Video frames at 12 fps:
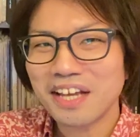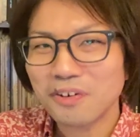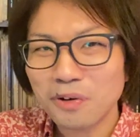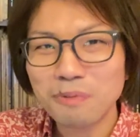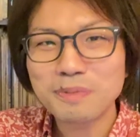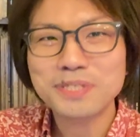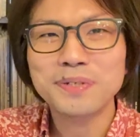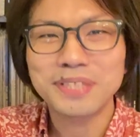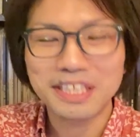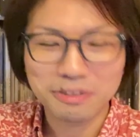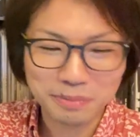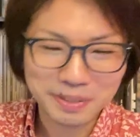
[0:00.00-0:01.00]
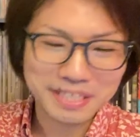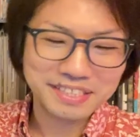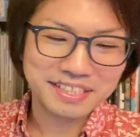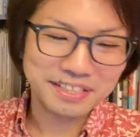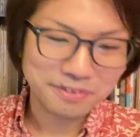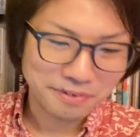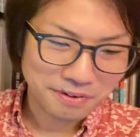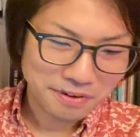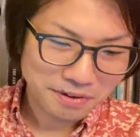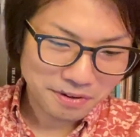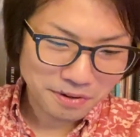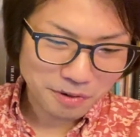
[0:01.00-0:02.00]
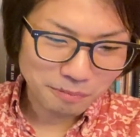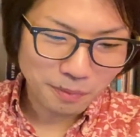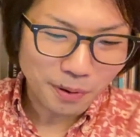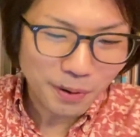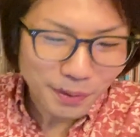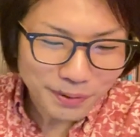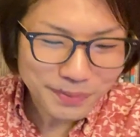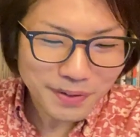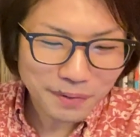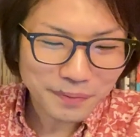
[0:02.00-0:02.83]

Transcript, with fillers: これ面白いなと思ったんですけど、僕は